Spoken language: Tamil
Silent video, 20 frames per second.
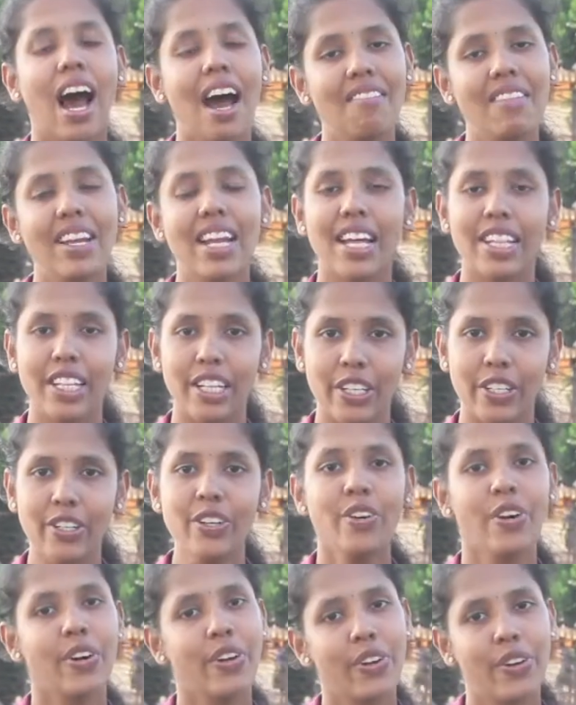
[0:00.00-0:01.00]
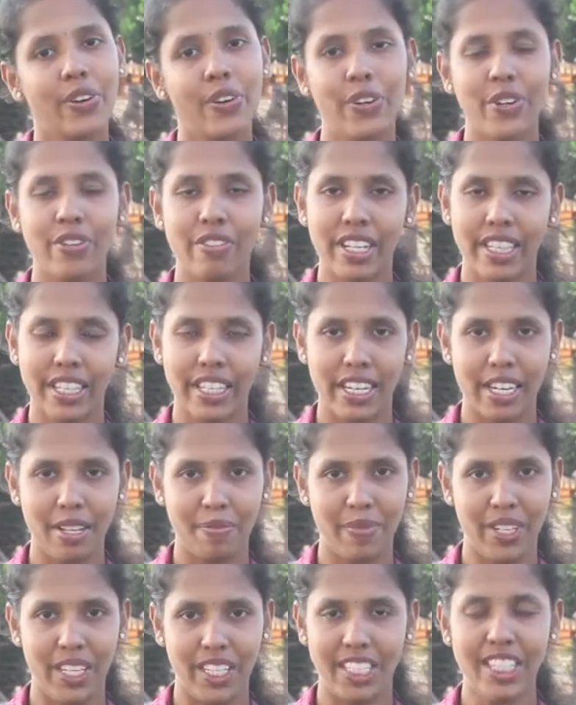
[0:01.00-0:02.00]
அவன் அதுக்கு ஒரு குருவை தேடி
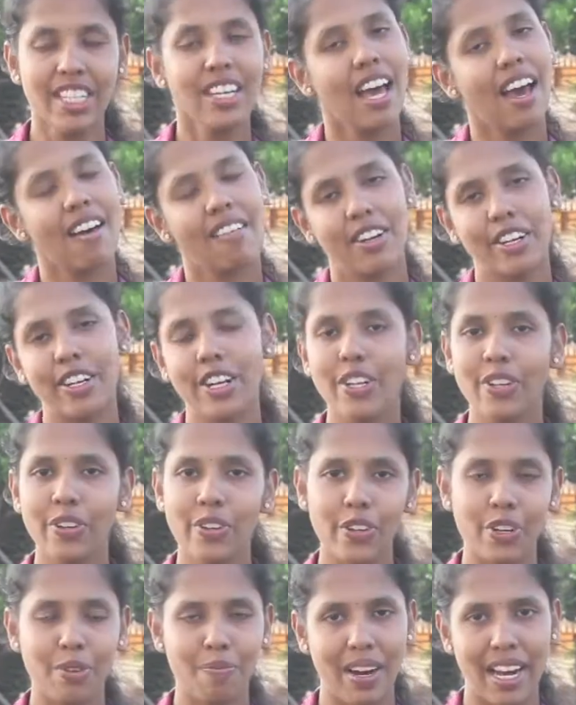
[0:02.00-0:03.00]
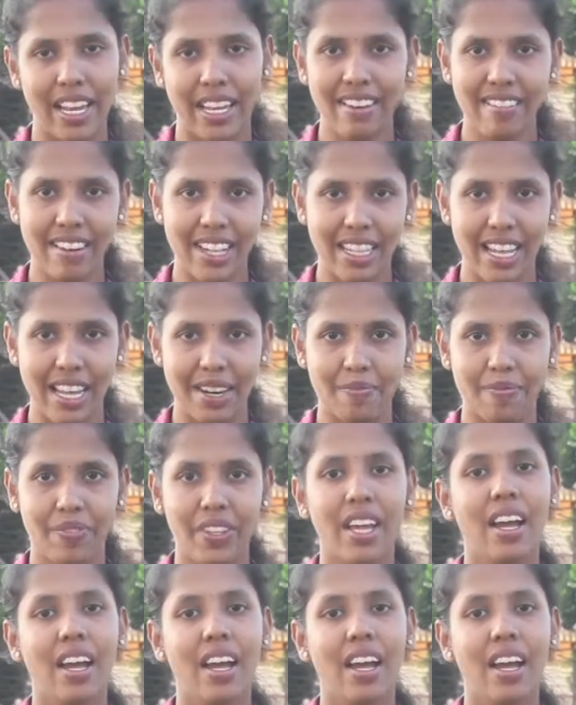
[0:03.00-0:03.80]
பிடிச்சு அவர்கிட்ட யூடோ பழகி வந்தார்